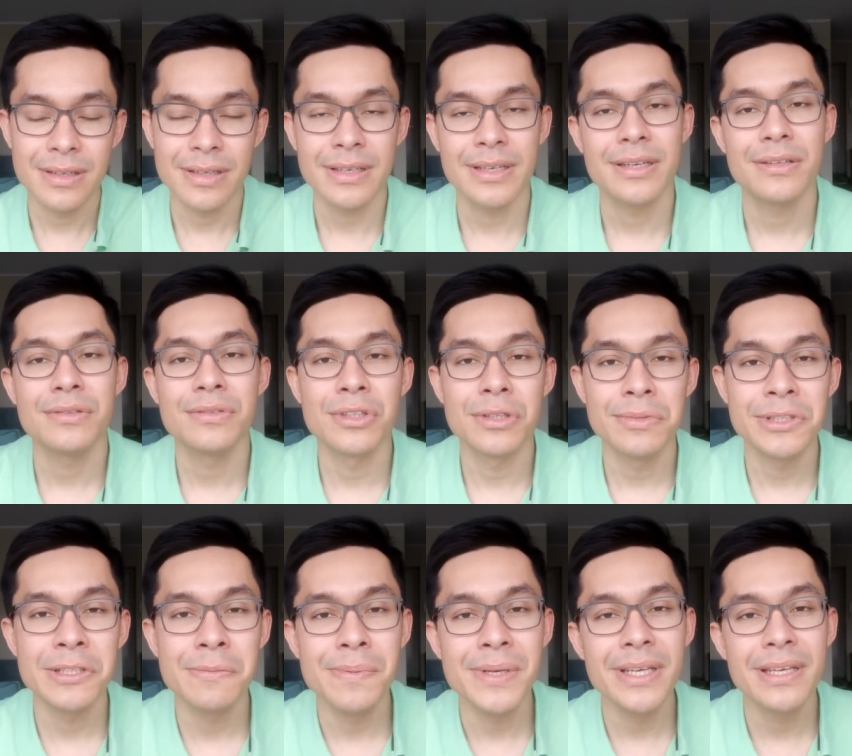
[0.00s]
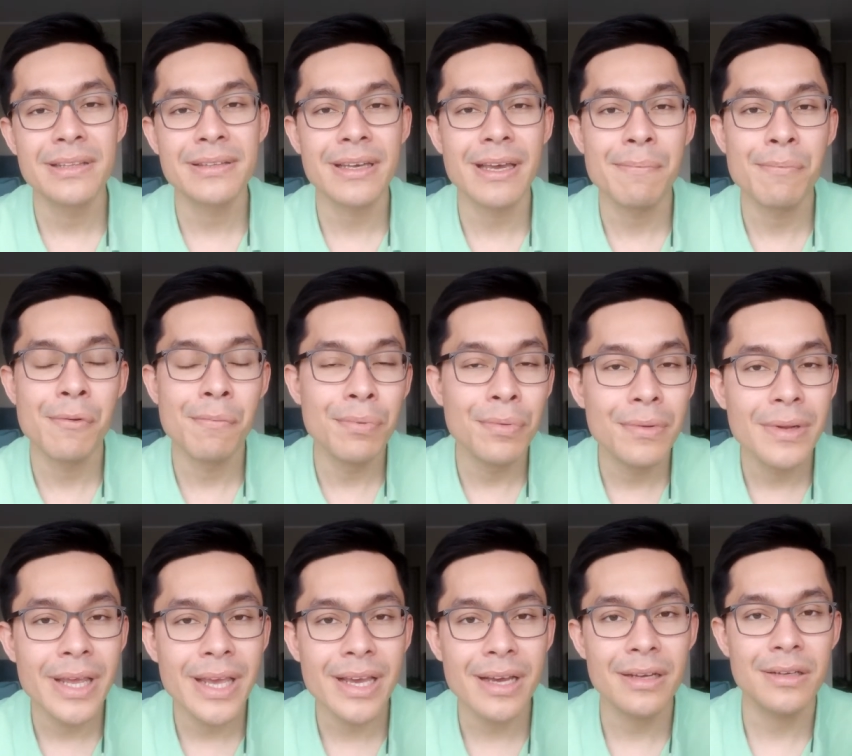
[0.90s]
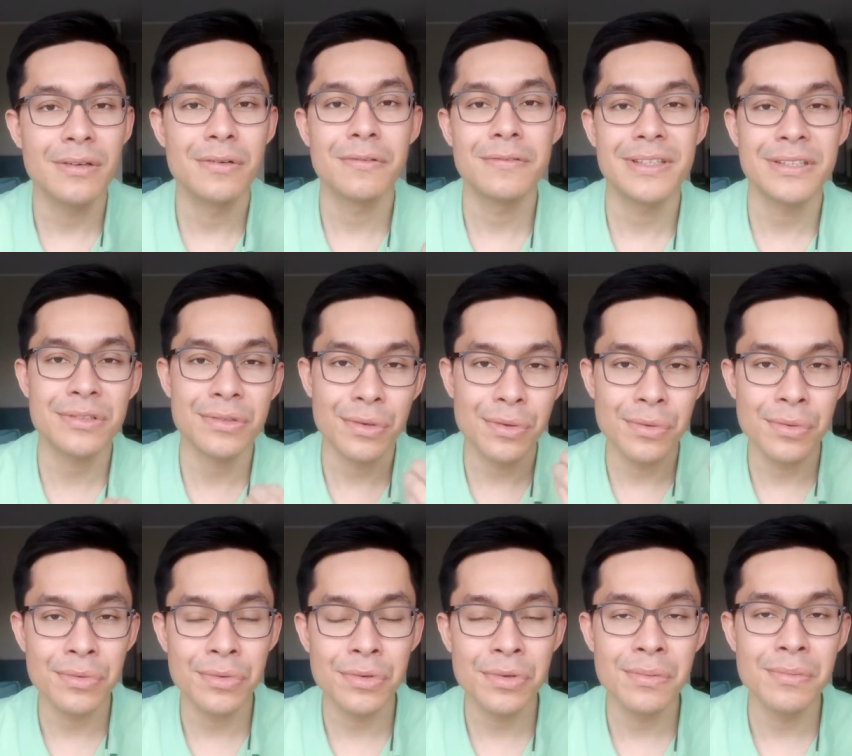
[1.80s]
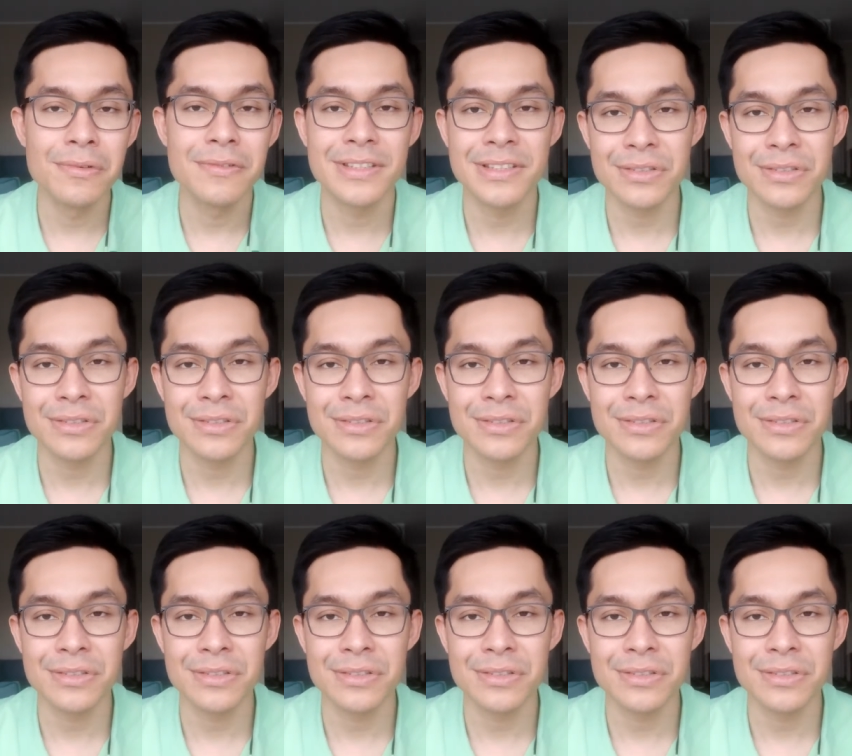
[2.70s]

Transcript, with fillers: car le dropshipping est très populaire. On va sur YouTube, on va